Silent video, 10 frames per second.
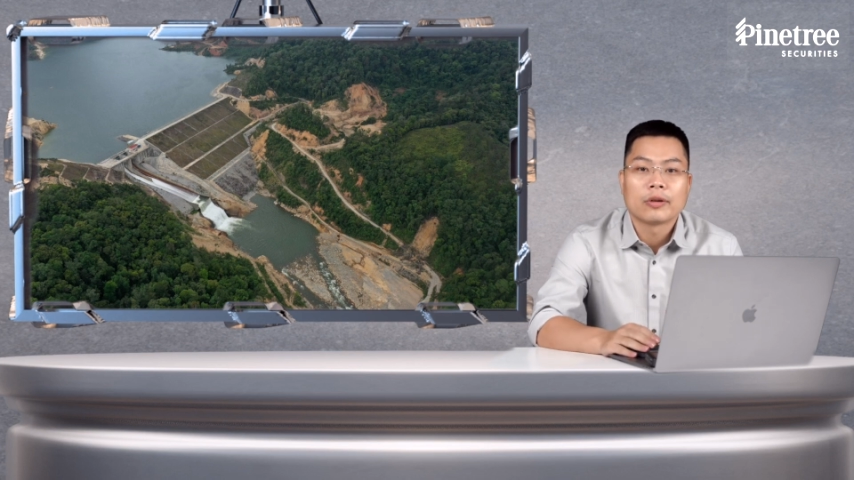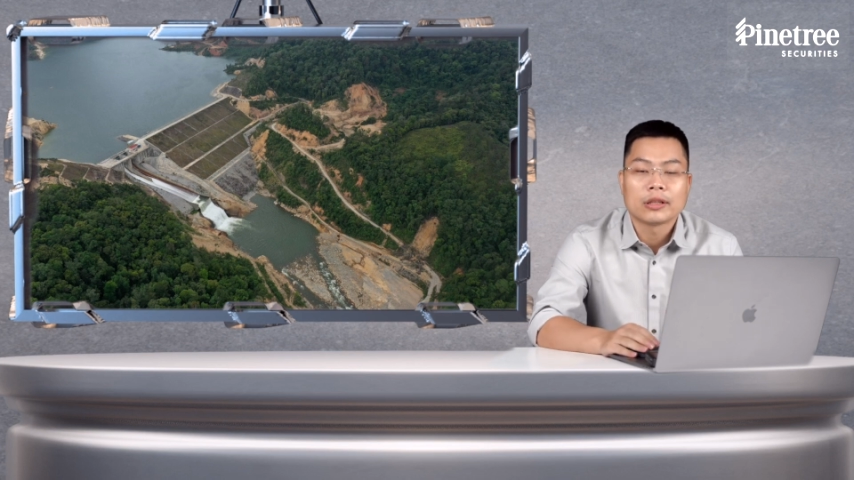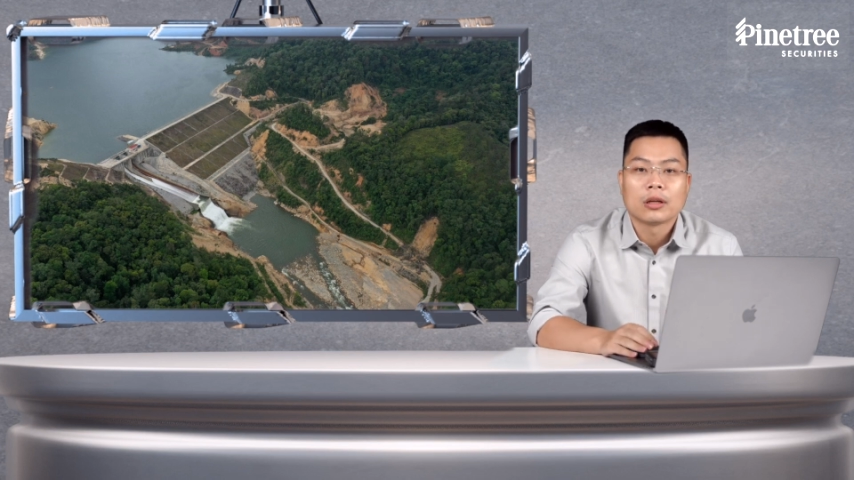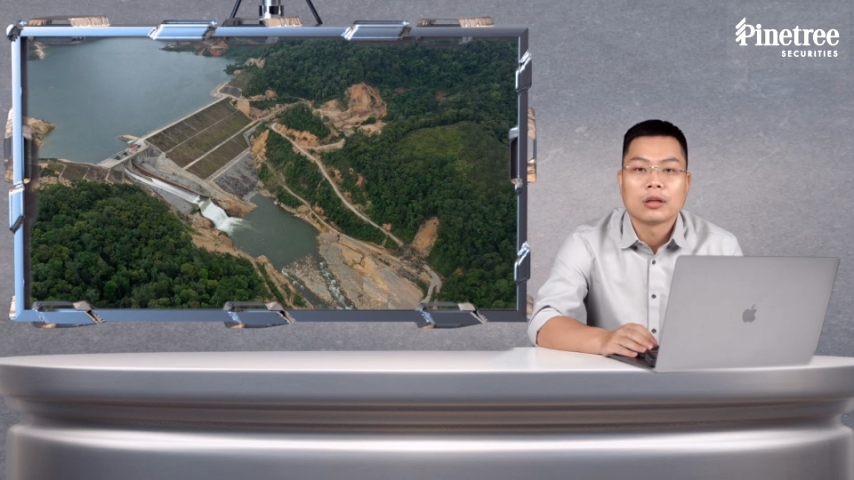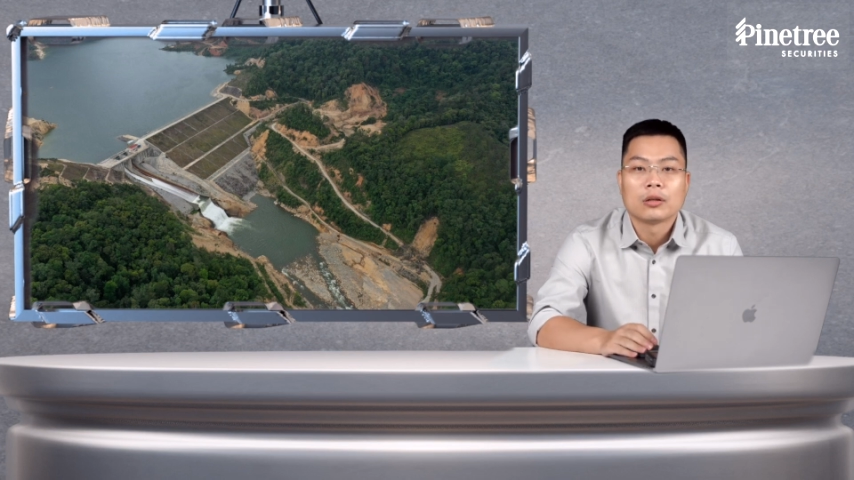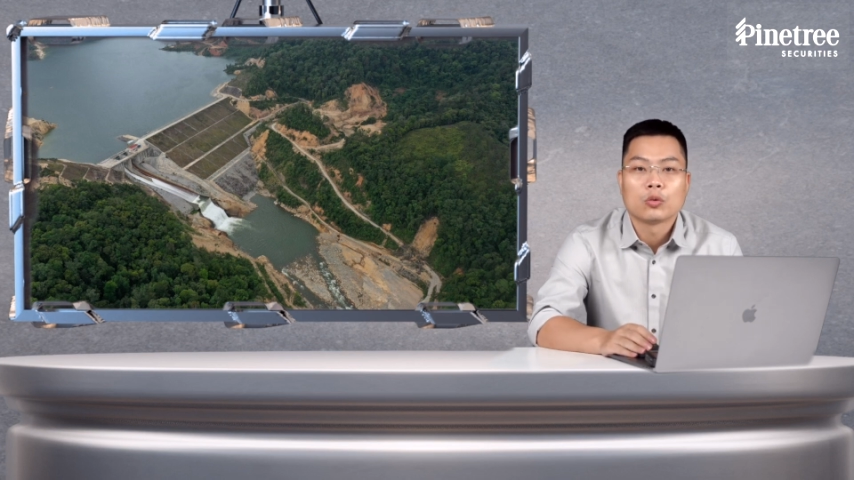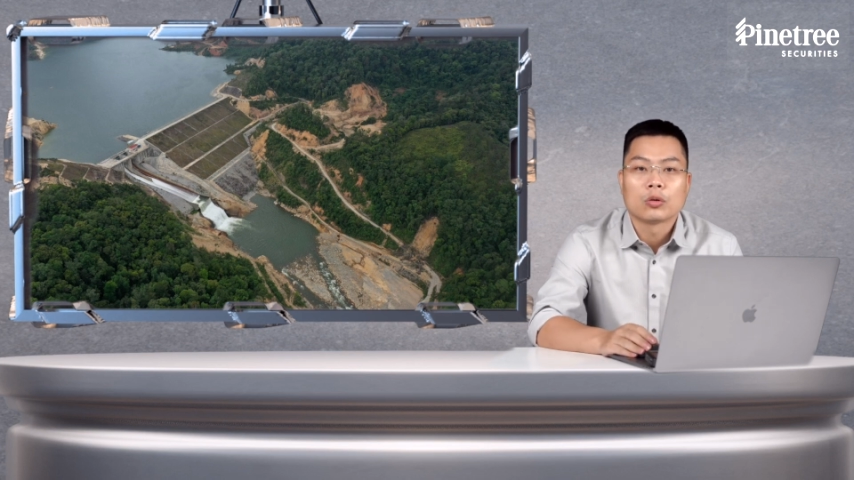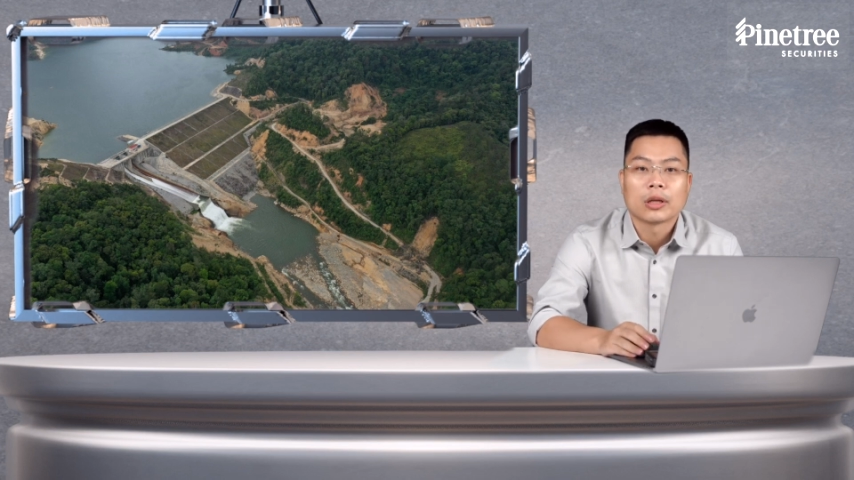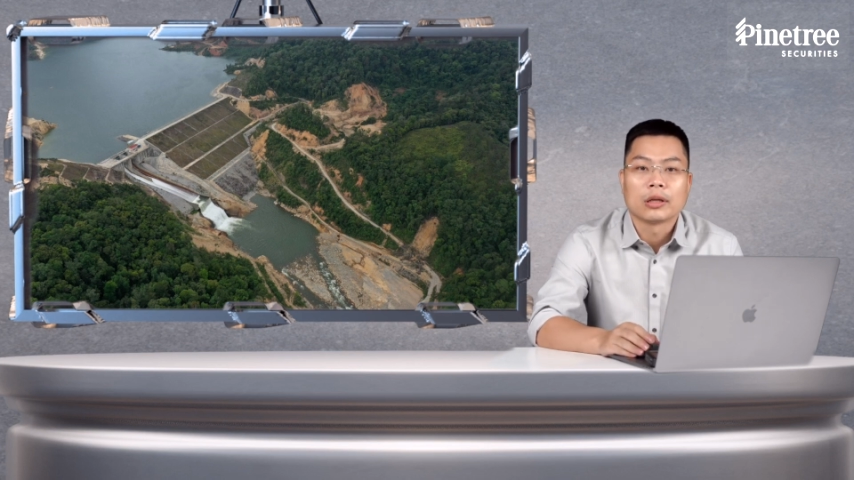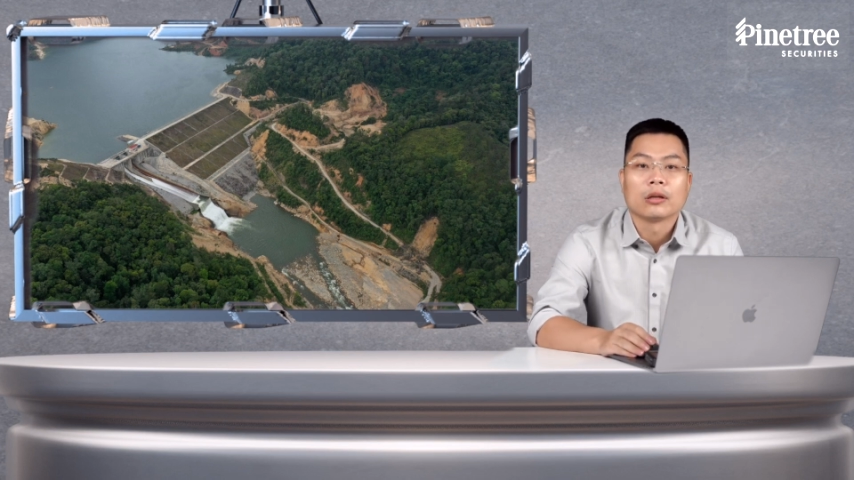Rẫy
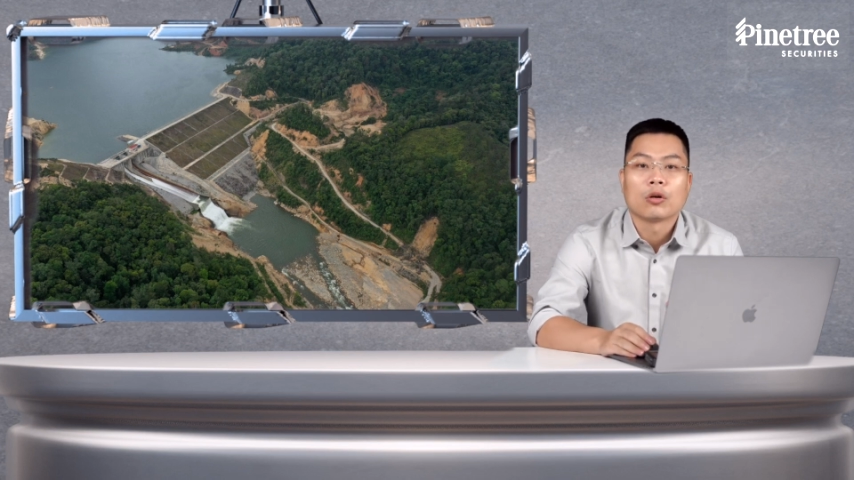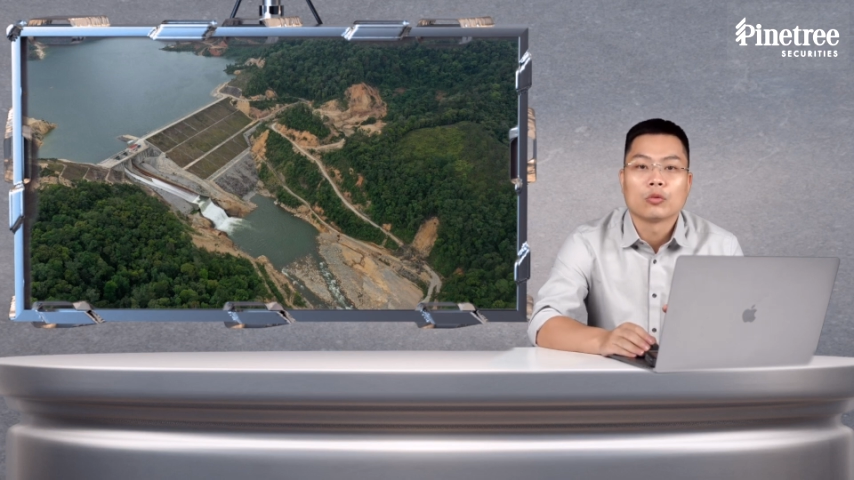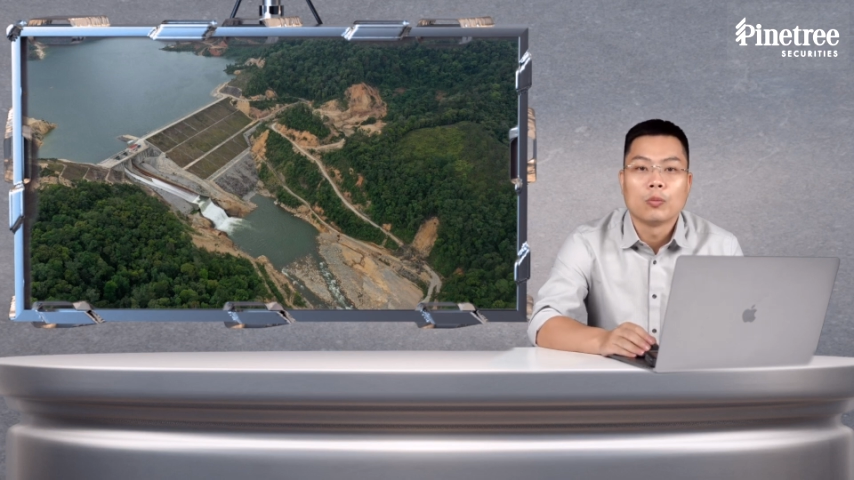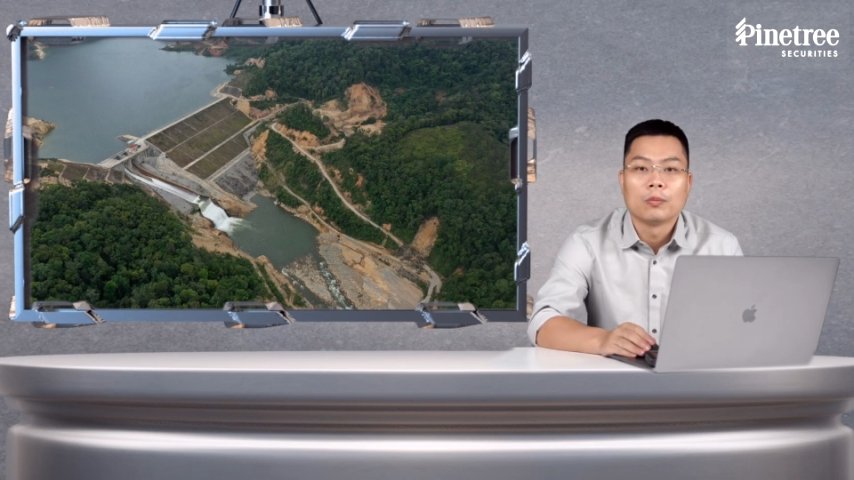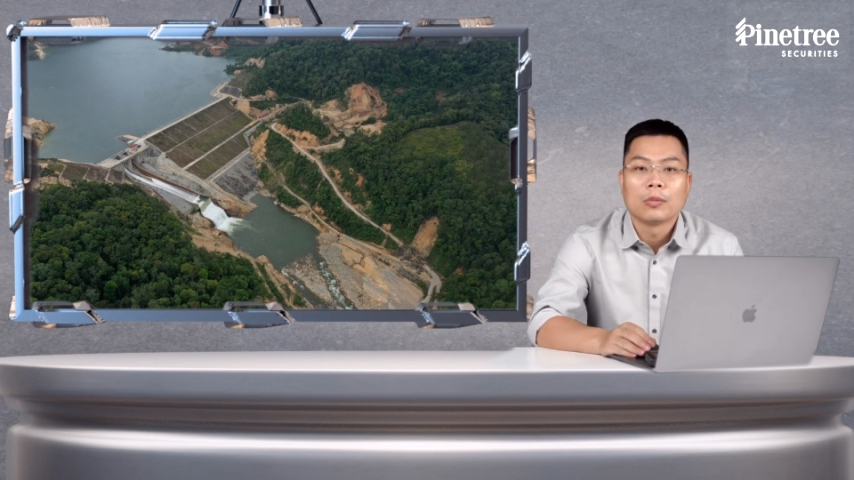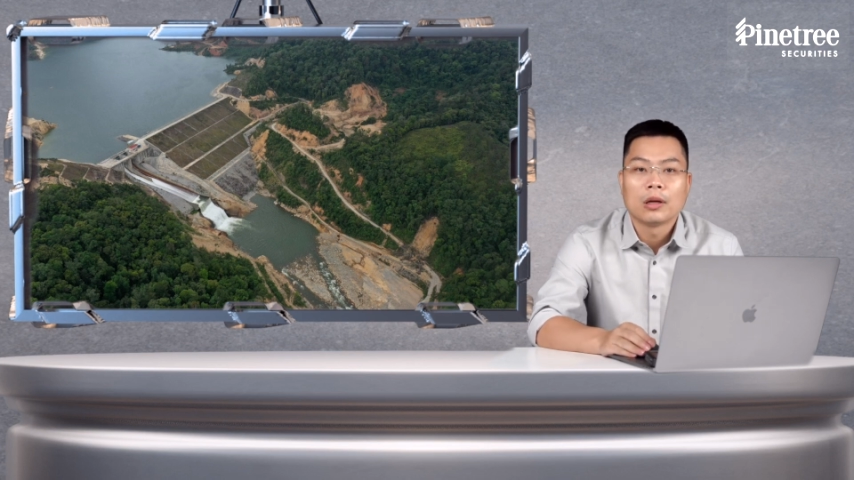thuộc tỉnh Con Tum